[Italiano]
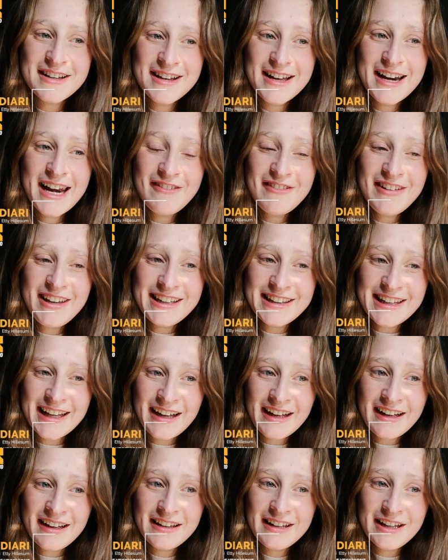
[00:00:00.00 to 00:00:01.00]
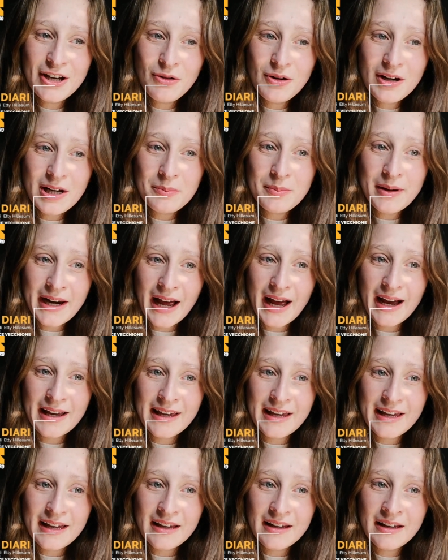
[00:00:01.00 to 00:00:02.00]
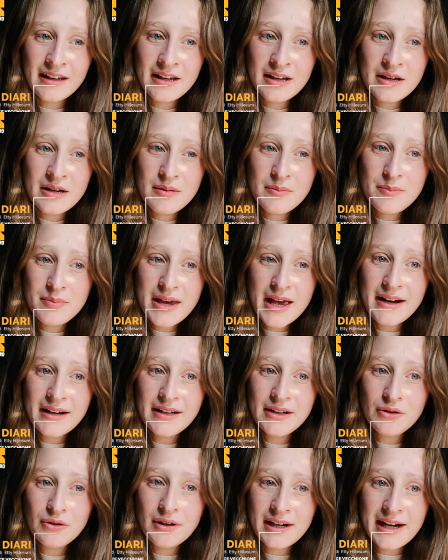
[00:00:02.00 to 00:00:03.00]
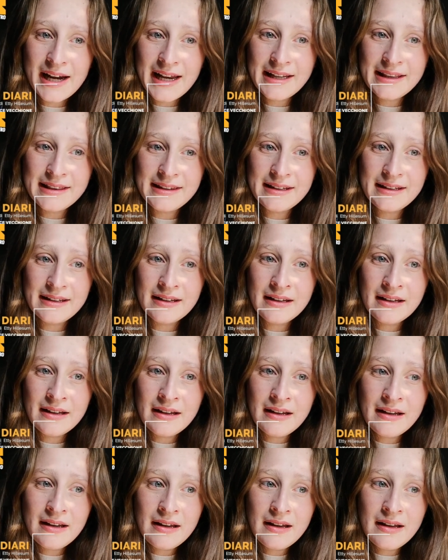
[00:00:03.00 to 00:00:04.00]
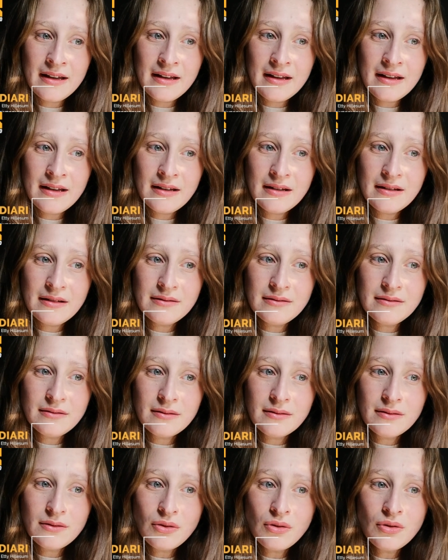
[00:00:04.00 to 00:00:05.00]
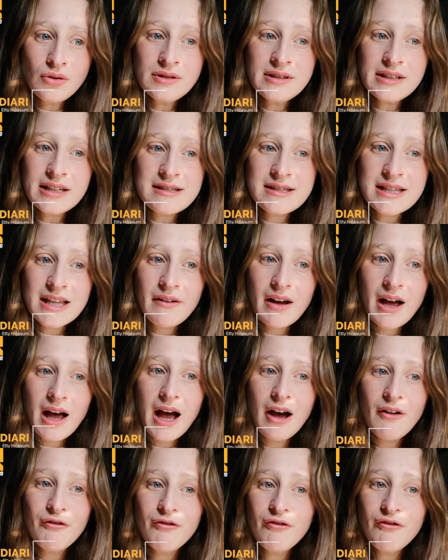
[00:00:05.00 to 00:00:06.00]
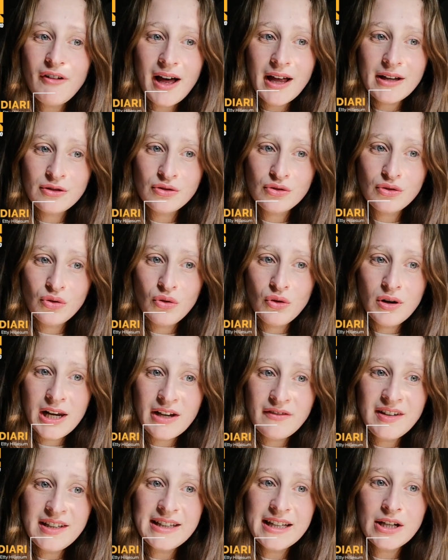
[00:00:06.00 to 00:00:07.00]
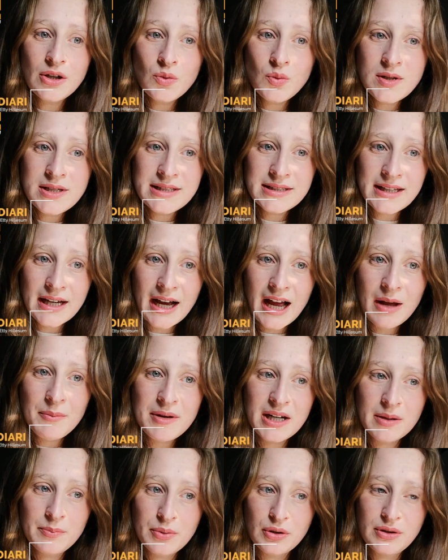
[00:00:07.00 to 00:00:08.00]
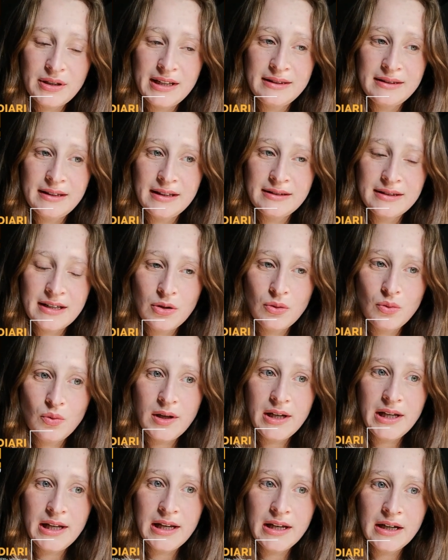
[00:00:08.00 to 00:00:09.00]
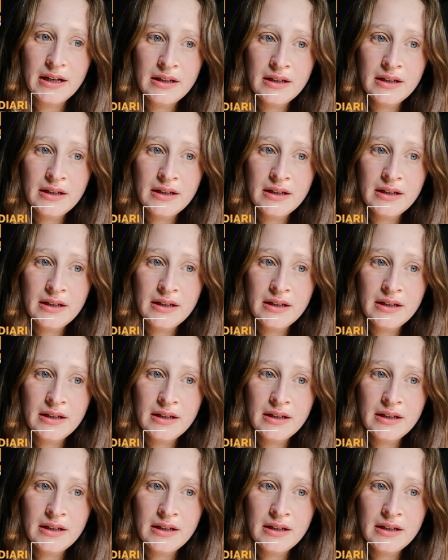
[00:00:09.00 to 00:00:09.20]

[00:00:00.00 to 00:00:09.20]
La vita in quelle baracche, piene di correnti, non contrastava affatto con la vita in questa camera protetta e tranquilla.